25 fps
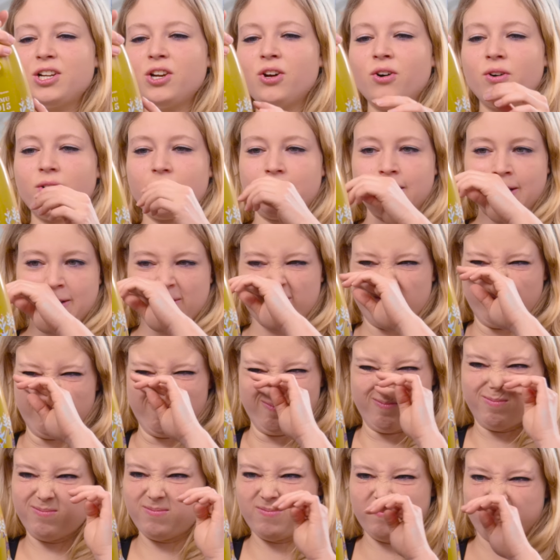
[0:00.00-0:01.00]
Glog.
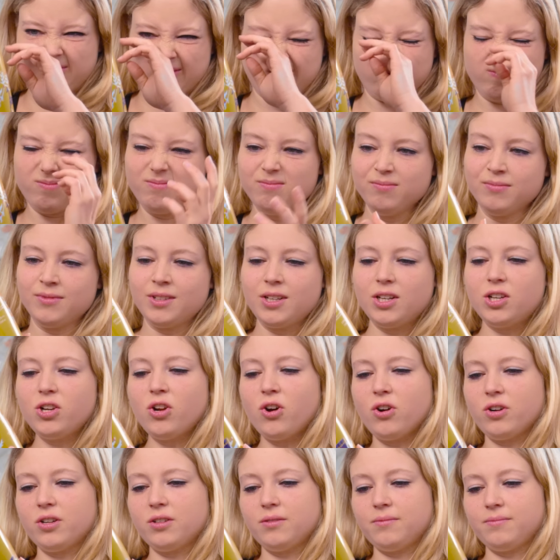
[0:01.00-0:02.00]

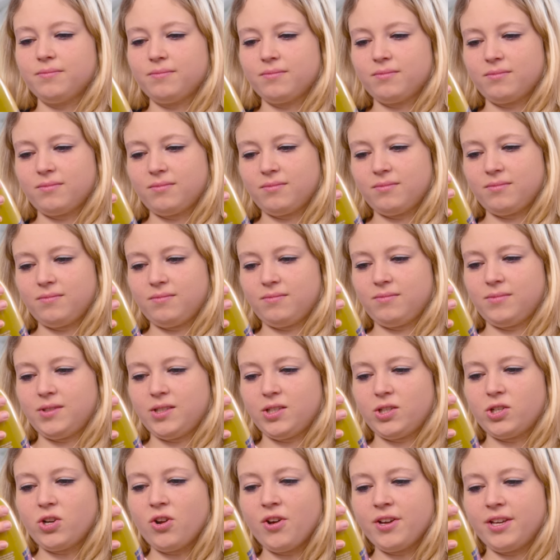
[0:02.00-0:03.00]
Glog.
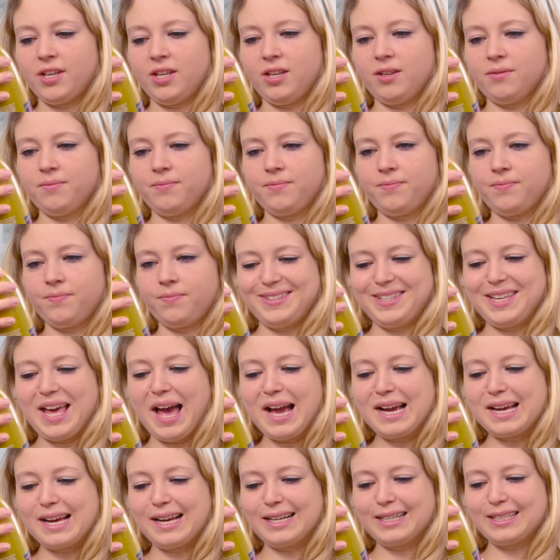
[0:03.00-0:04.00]
Glöggi.
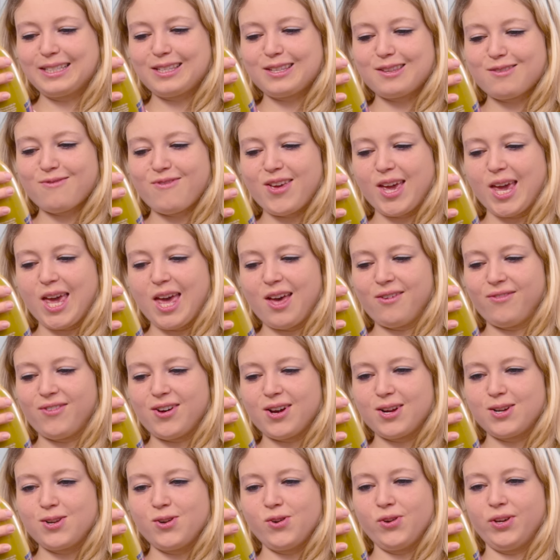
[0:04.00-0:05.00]
Jahrgangswecke
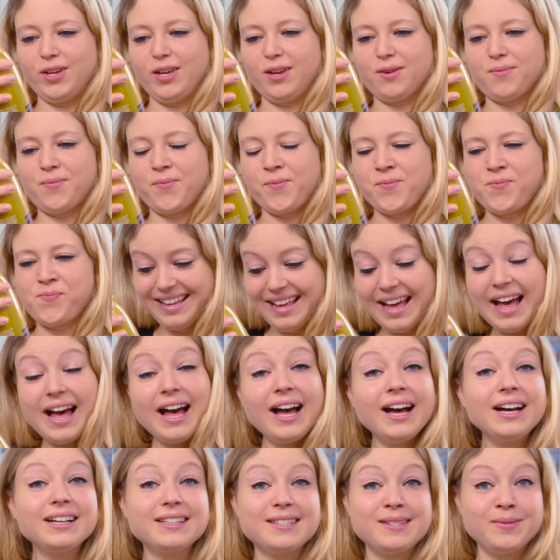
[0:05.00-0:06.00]
war Glöggi.
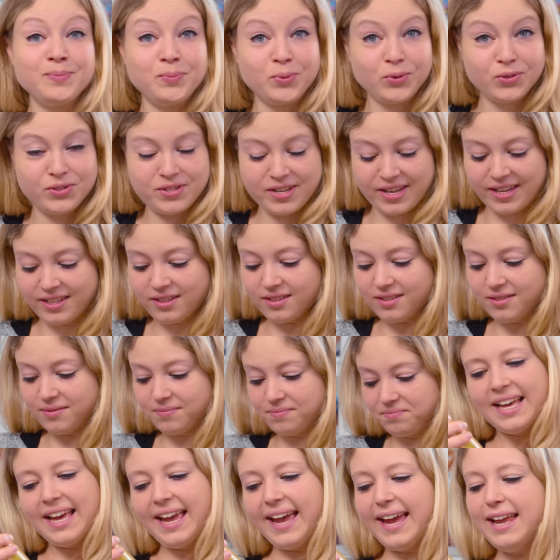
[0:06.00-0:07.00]
18%.
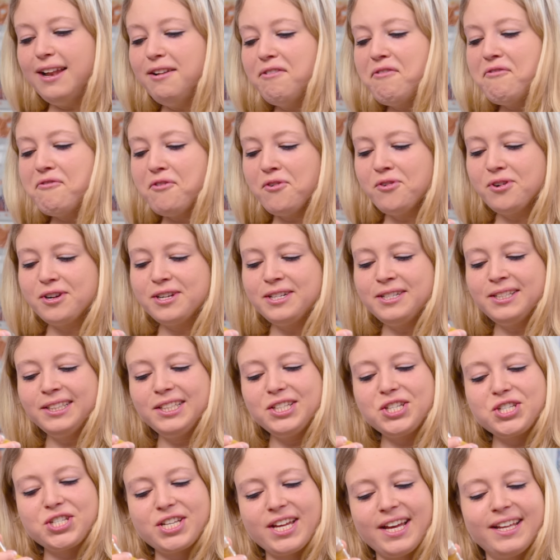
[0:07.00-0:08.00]
Hell funkeln
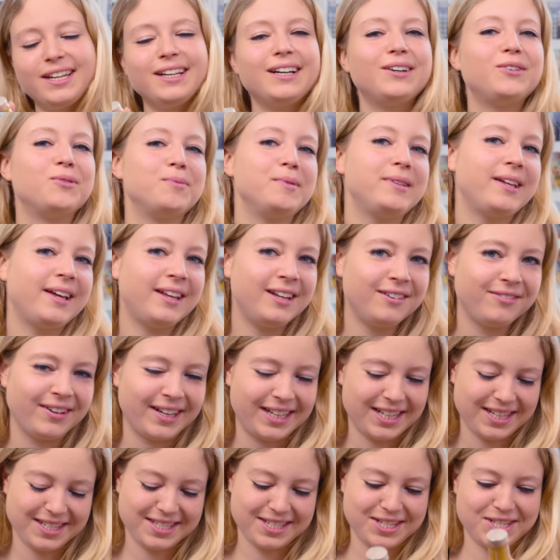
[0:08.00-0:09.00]
die Sterne auch mit einer
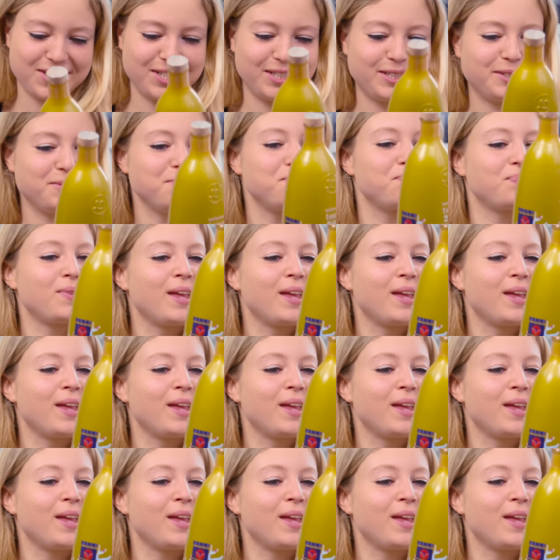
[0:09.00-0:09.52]
Weihnachtsgeschichte.